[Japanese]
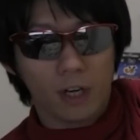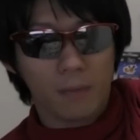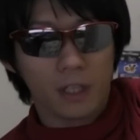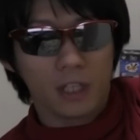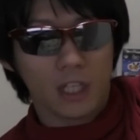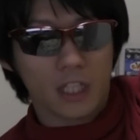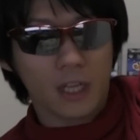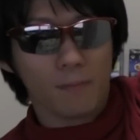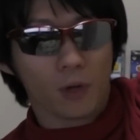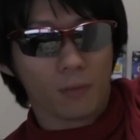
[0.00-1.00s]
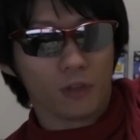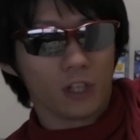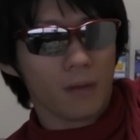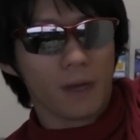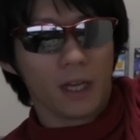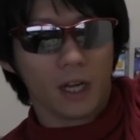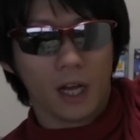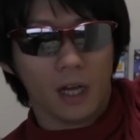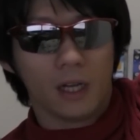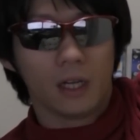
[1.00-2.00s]
裏面に全ポケモンの名前
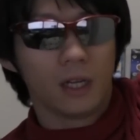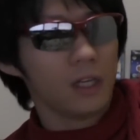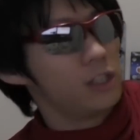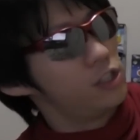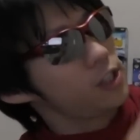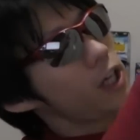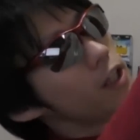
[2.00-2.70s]
が、図